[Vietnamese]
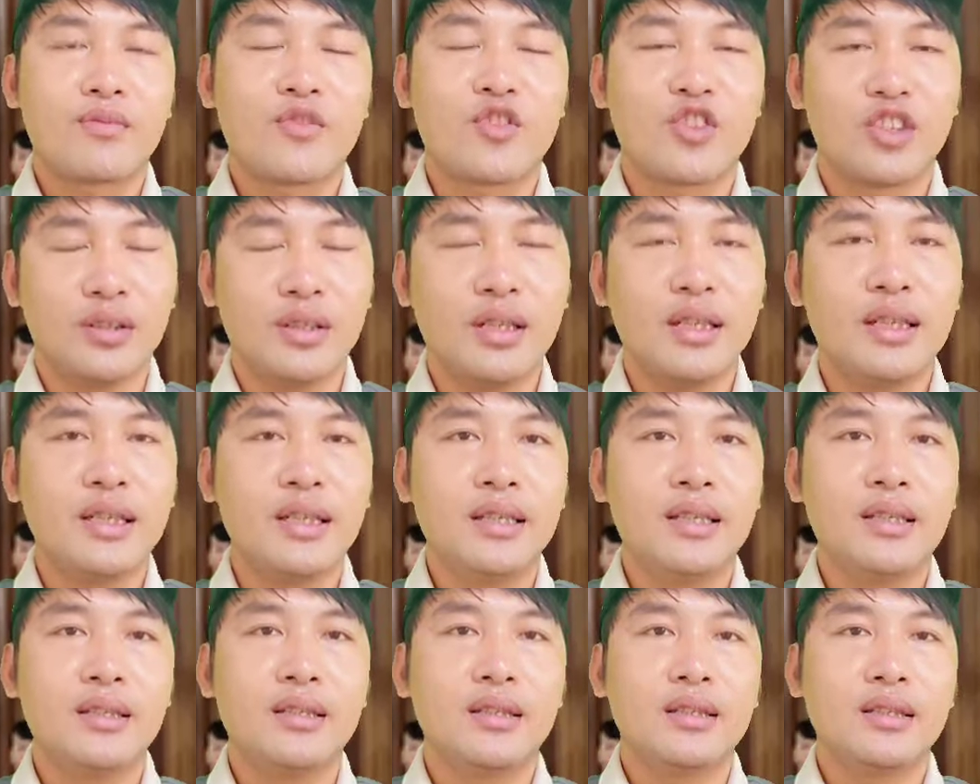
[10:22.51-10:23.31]
xử
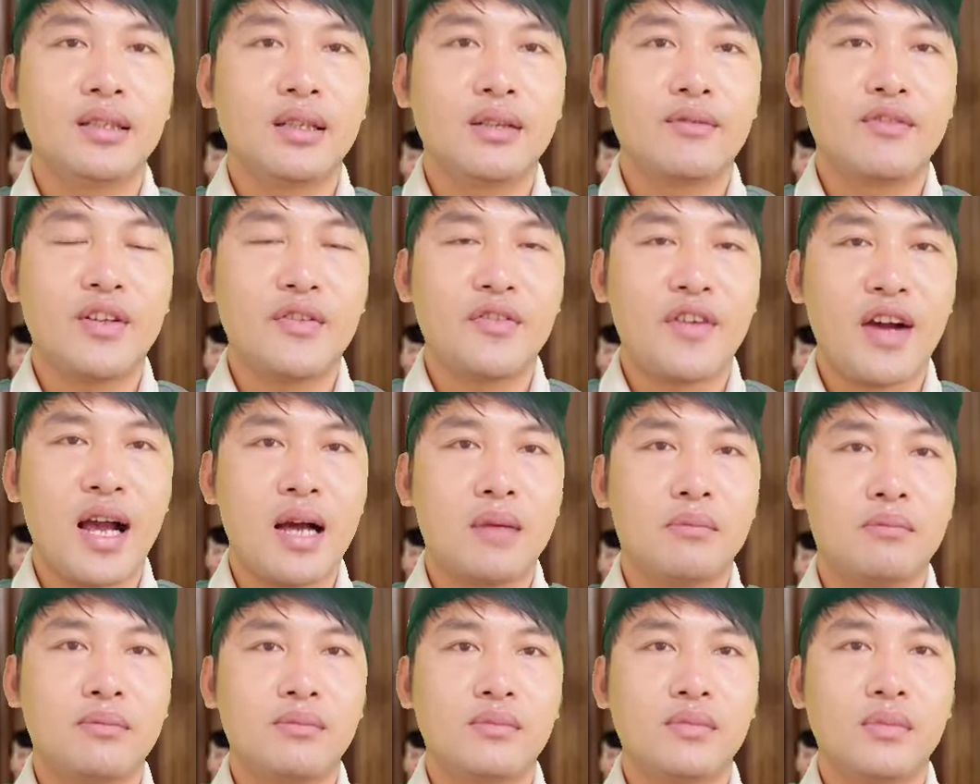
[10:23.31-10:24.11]
lý vi
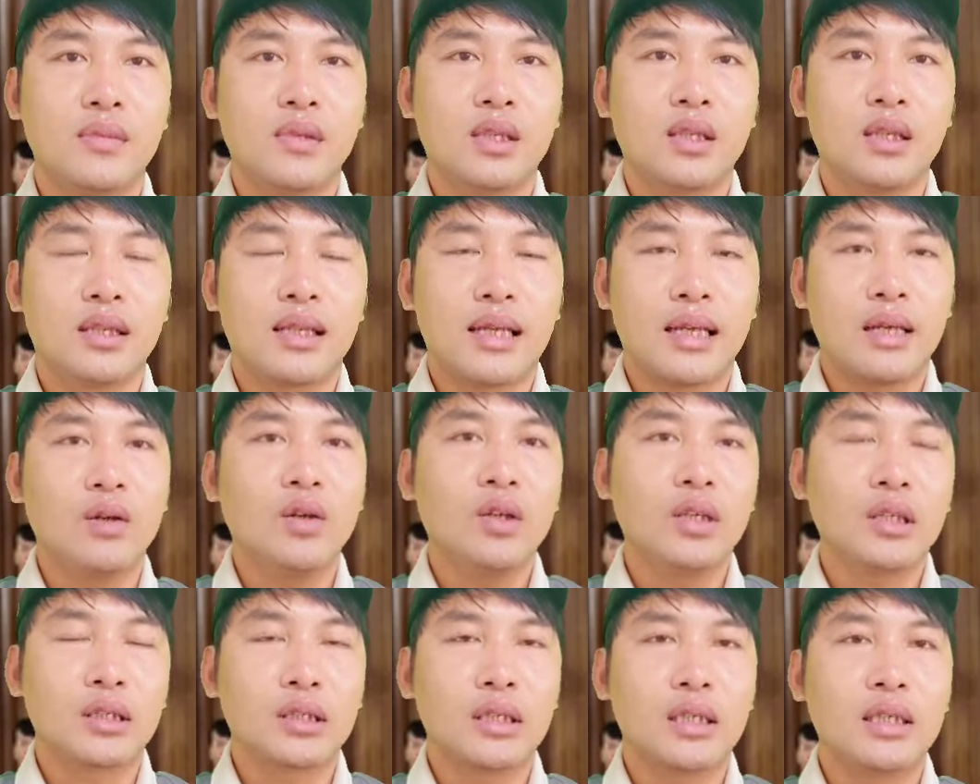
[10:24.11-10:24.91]
phạm gây gối
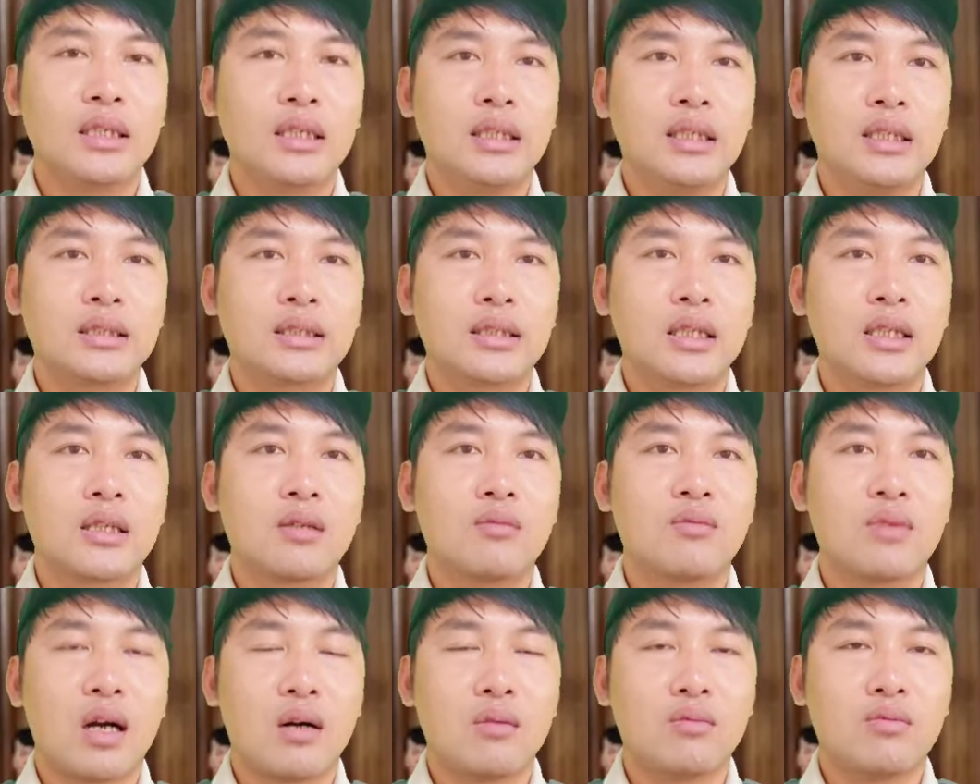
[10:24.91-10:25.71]
trật tự nơi
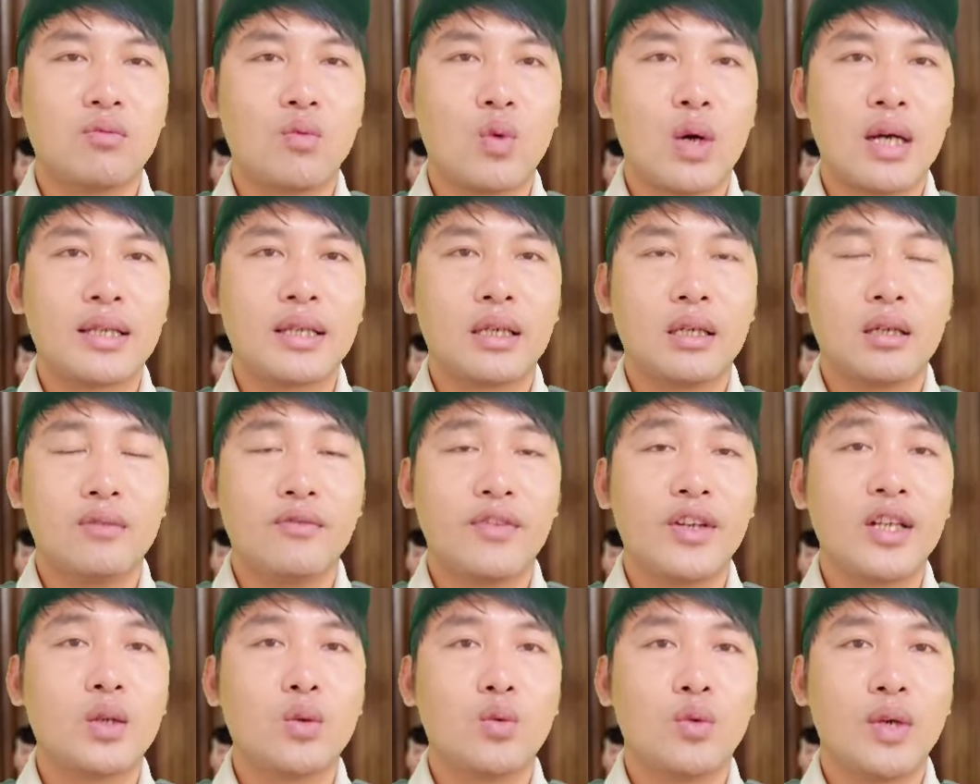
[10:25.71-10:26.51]
công cộng qua những
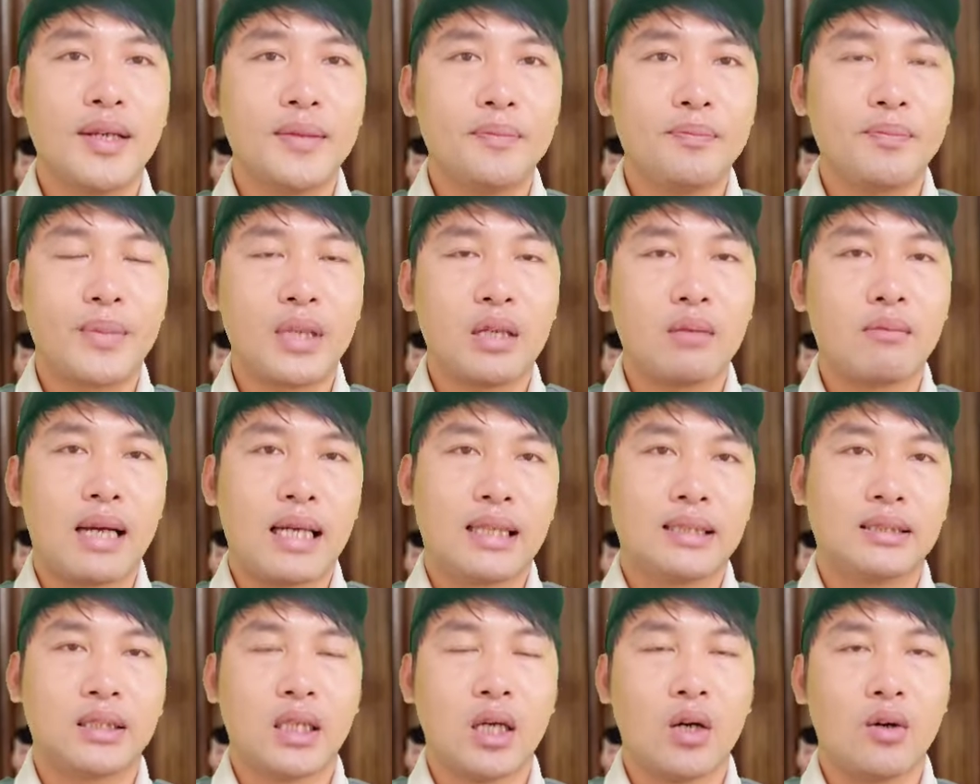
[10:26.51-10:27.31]
video clip trên
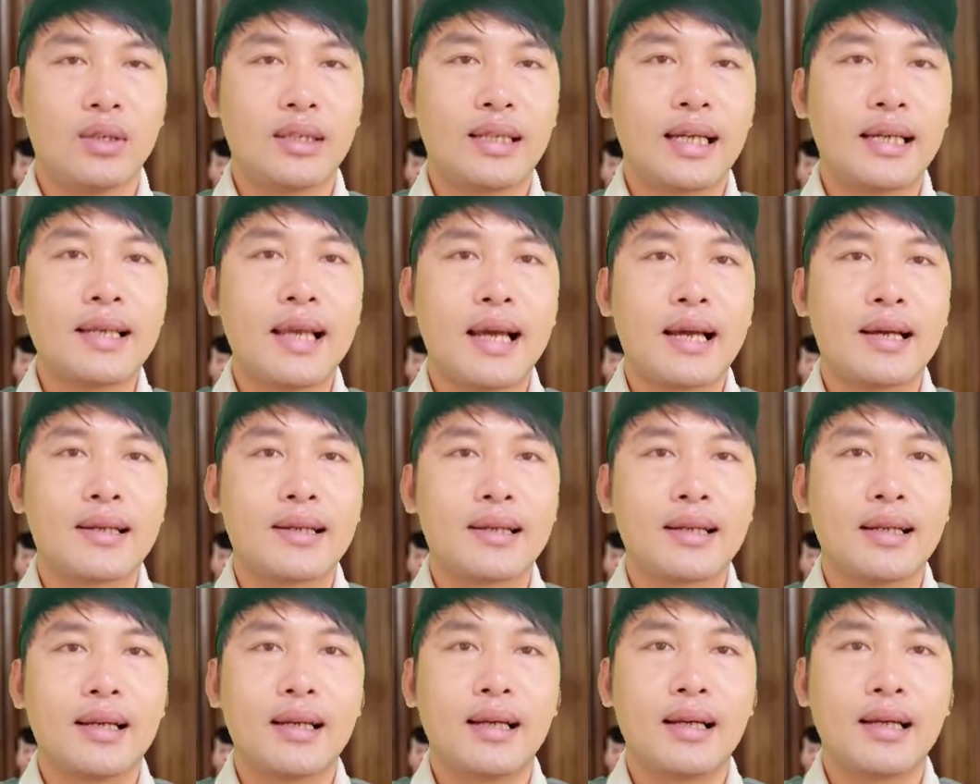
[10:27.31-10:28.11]
mạng xã hội cả nhà
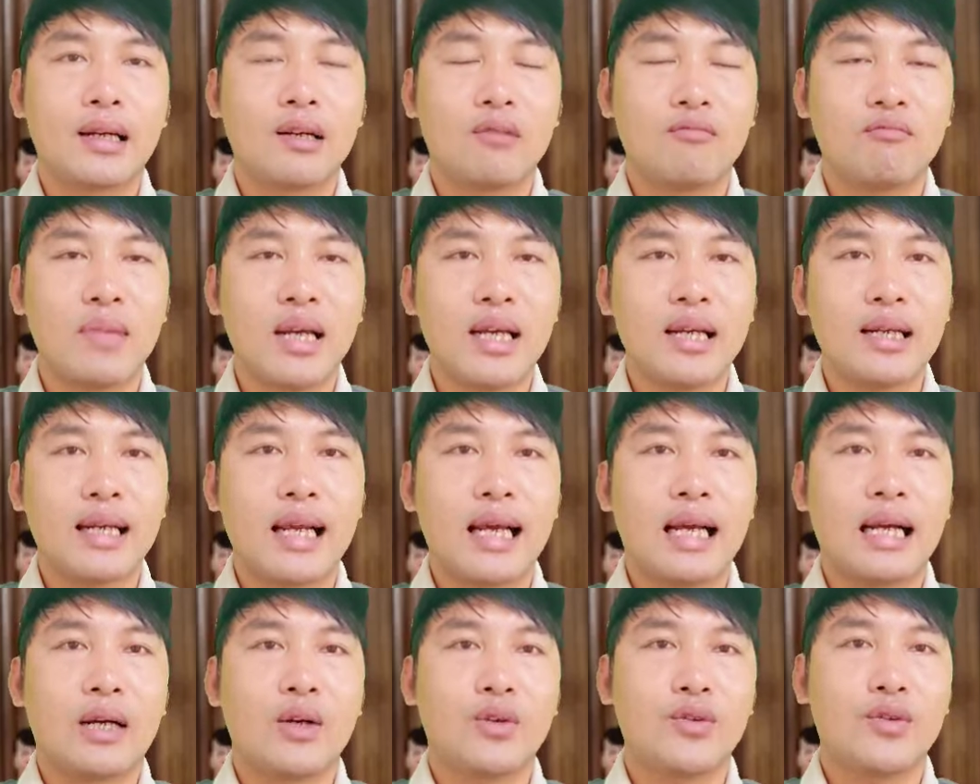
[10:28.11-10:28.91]
à, không biết
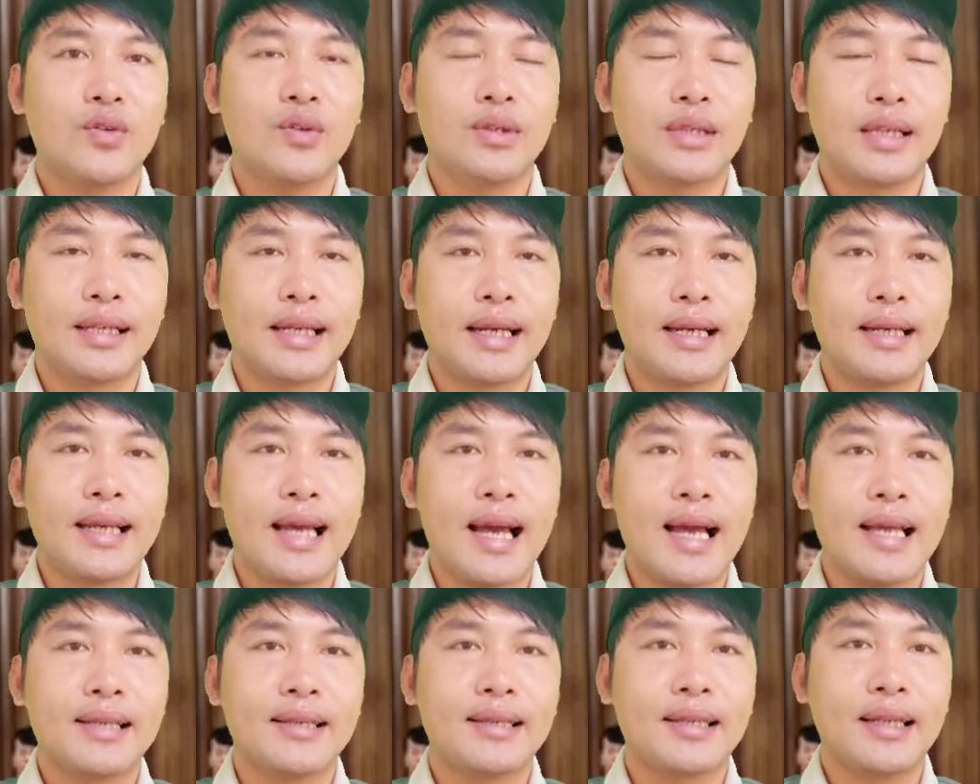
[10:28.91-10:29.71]
rằng cô chú anh chị đánh
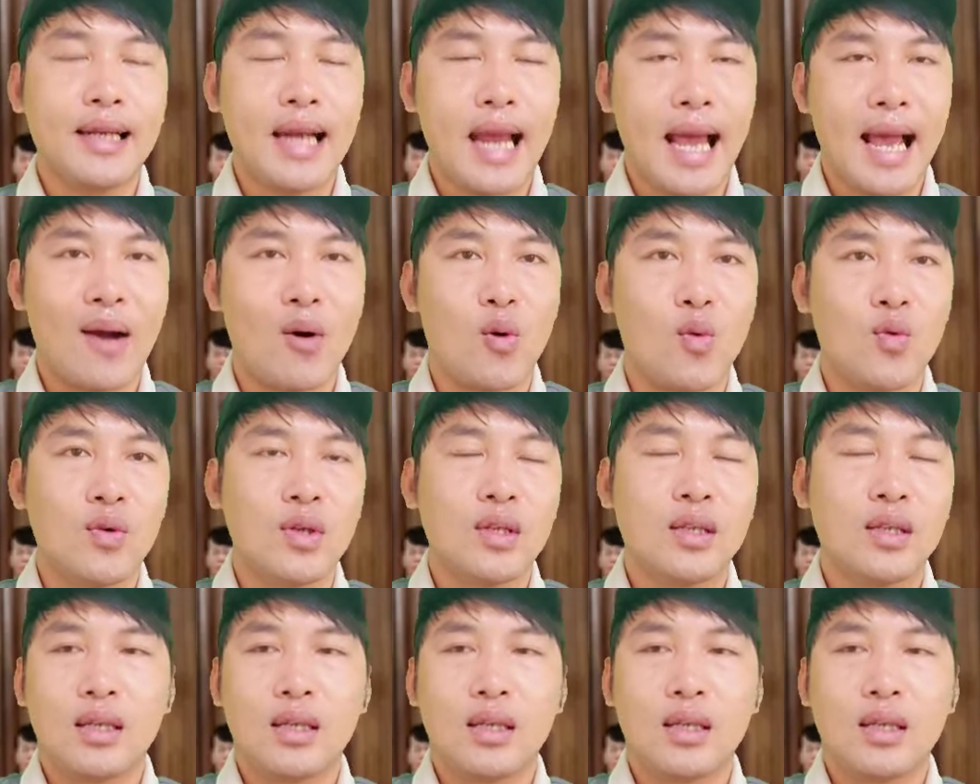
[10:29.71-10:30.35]
giá như thế nào